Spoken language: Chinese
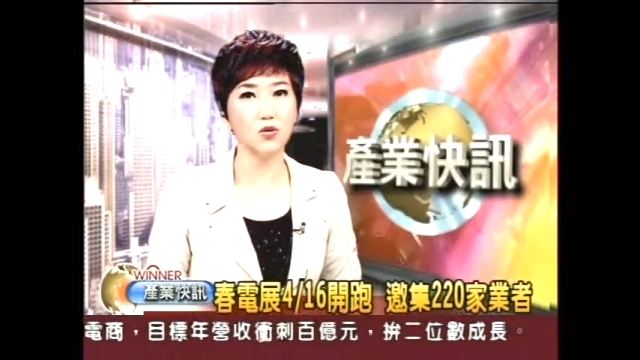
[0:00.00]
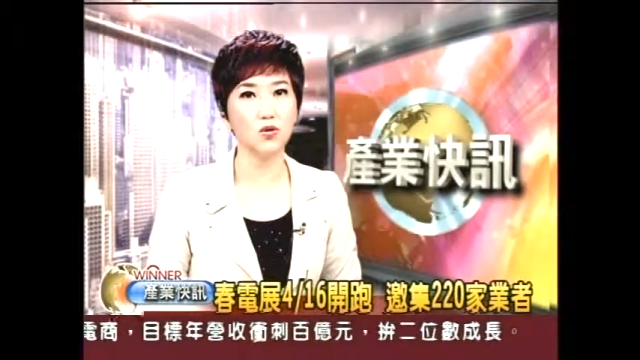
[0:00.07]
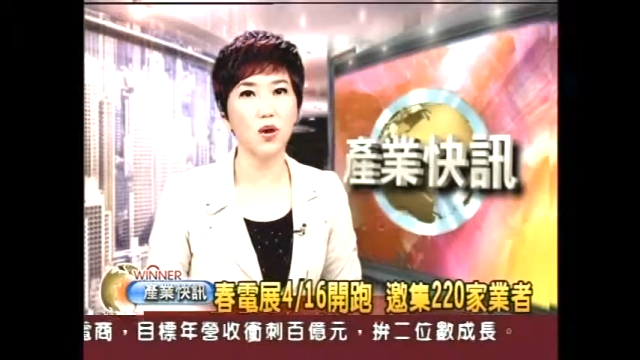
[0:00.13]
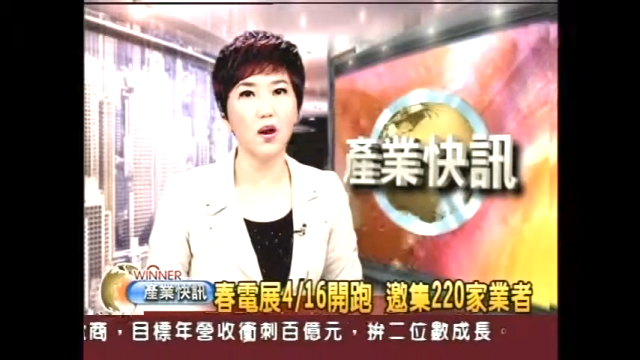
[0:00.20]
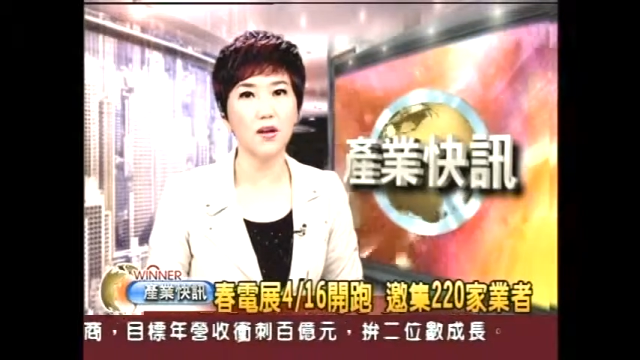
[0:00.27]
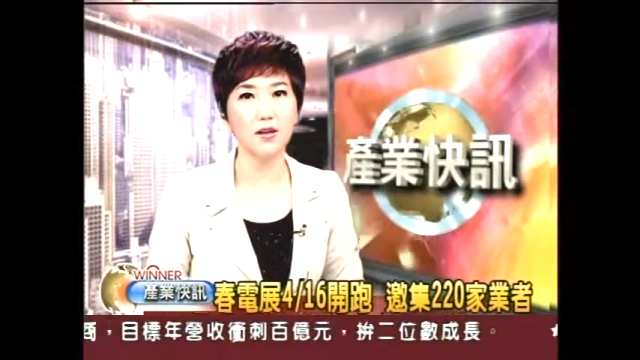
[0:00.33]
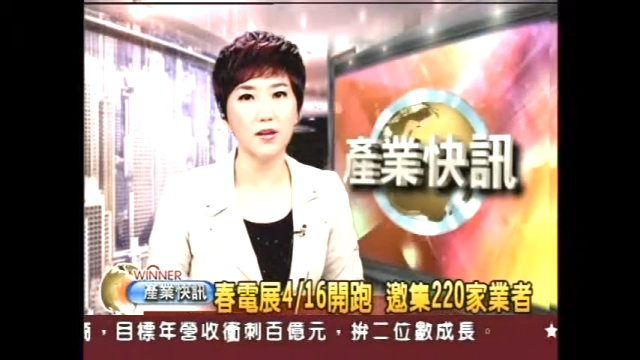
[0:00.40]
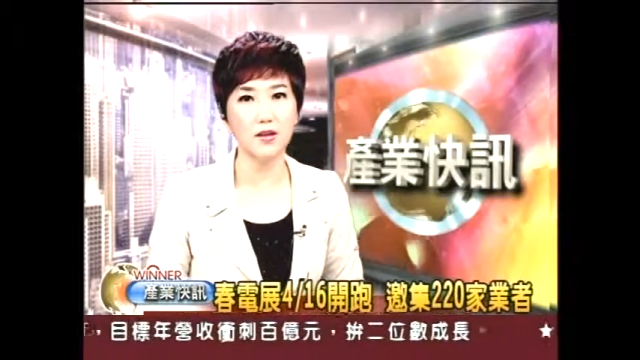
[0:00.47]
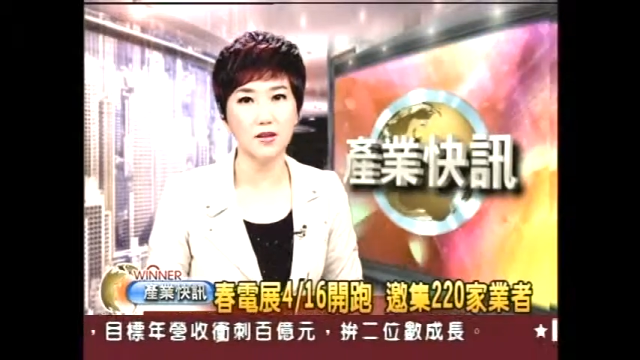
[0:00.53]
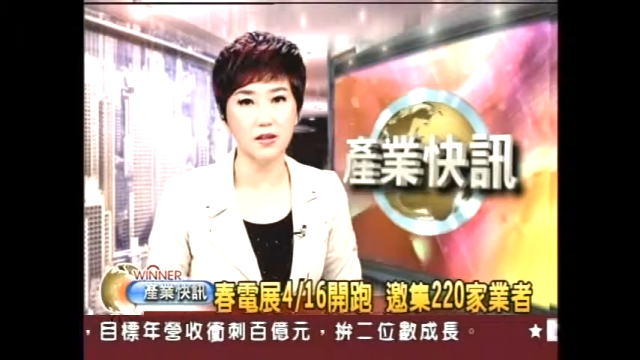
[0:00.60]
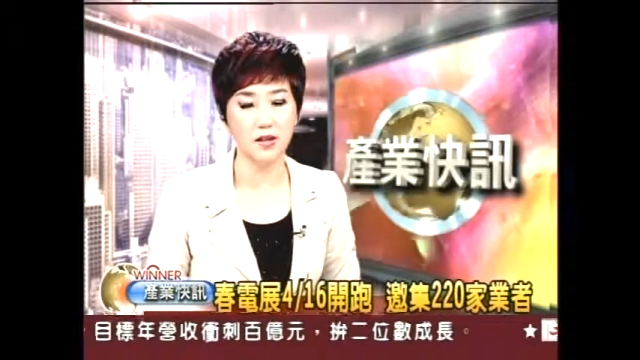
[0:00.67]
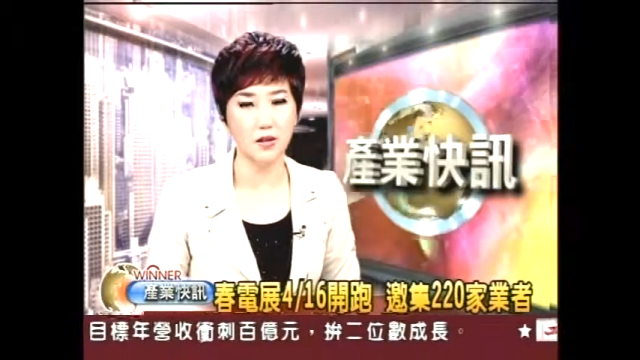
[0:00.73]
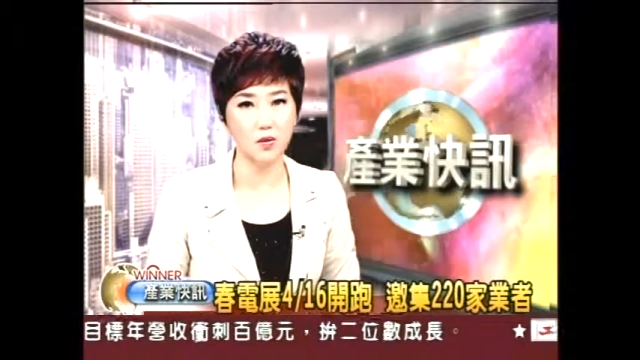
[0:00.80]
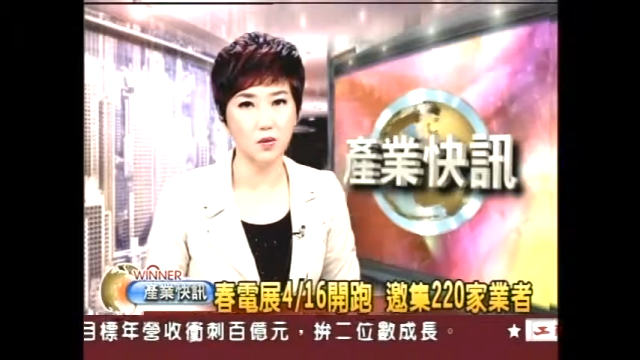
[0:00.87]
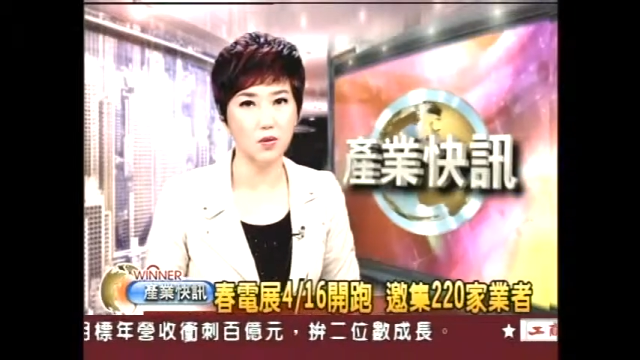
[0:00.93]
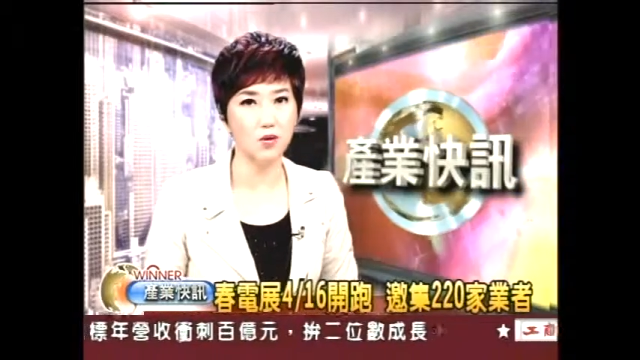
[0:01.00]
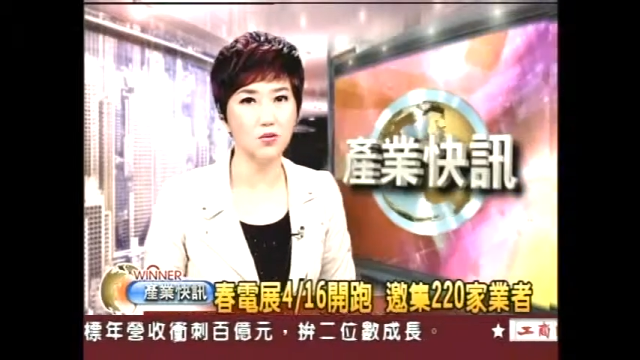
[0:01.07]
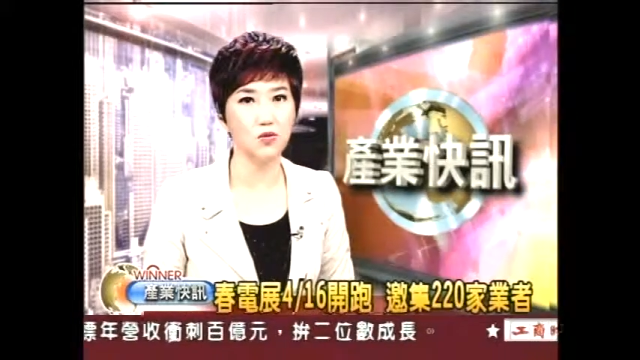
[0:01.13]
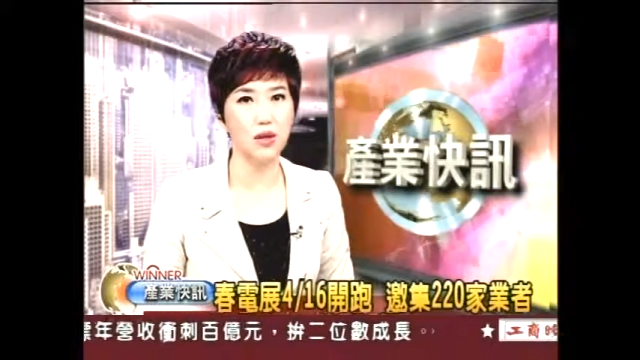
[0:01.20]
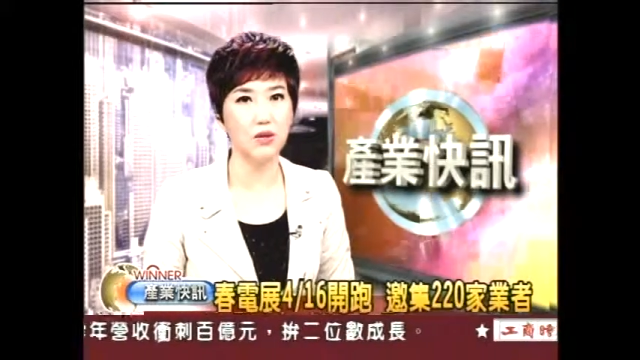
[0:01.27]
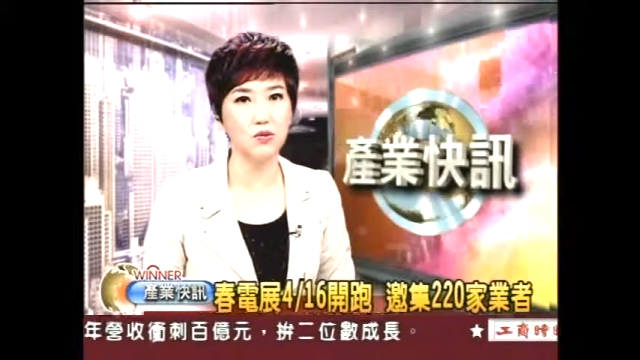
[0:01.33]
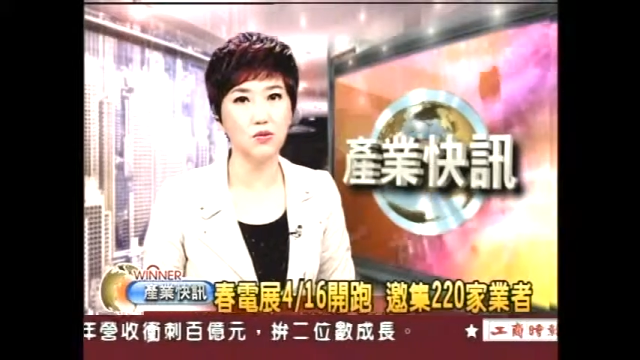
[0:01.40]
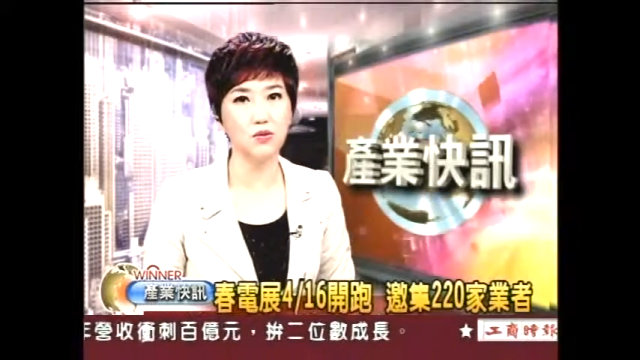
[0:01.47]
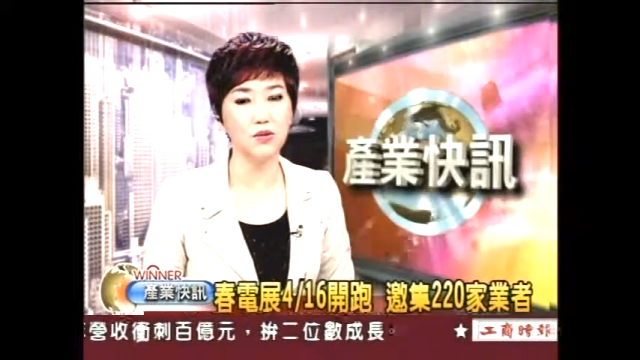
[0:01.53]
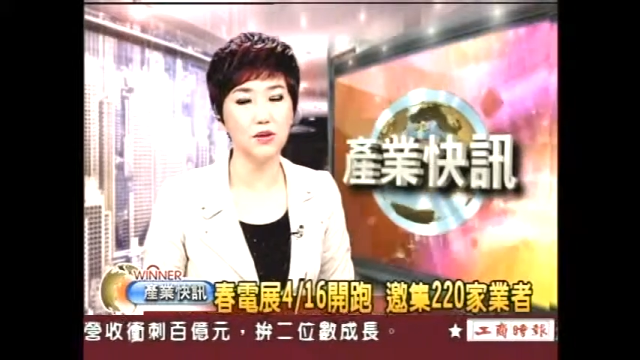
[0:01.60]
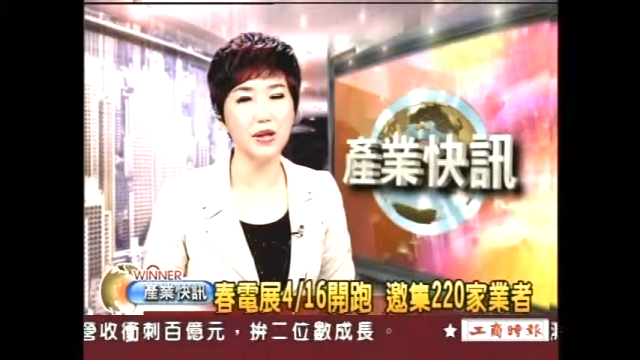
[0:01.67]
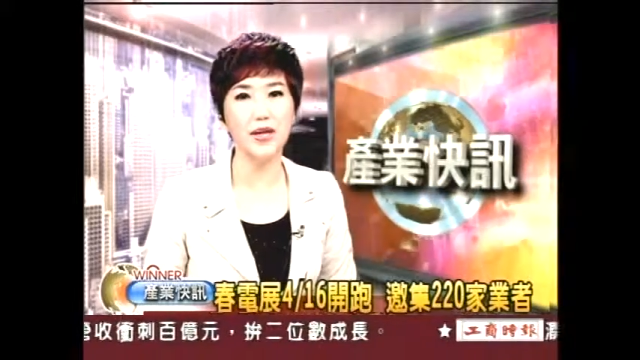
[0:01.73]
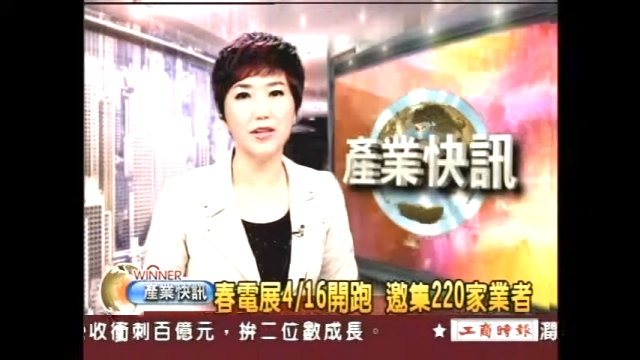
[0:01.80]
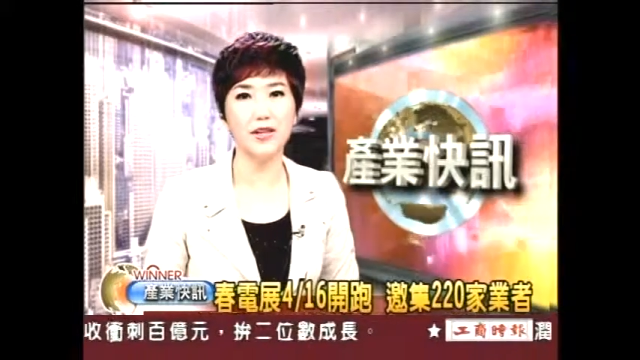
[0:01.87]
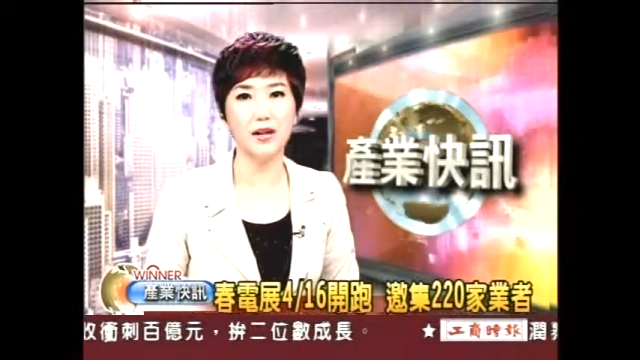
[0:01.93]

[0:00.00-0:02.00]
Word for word: 创意生活专区，